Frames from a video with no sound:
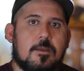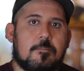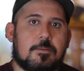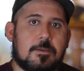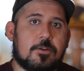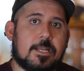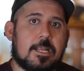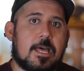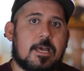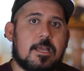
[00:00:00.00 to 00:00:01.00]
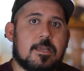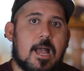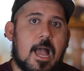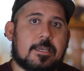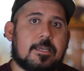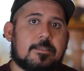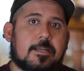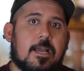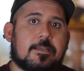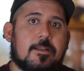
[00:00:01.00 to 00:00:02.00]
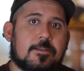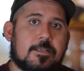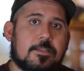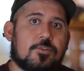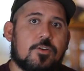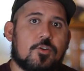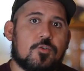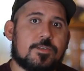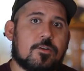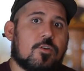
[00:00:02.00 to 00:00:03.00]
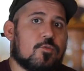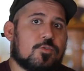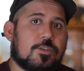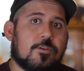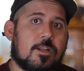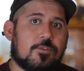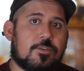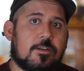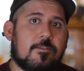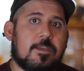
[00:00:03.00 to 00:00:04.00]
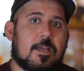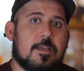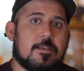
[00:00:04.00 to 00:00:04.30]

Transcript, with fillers: Primero que nada, hay que destacar que el retrato no es algo exclusivo de la fotografía,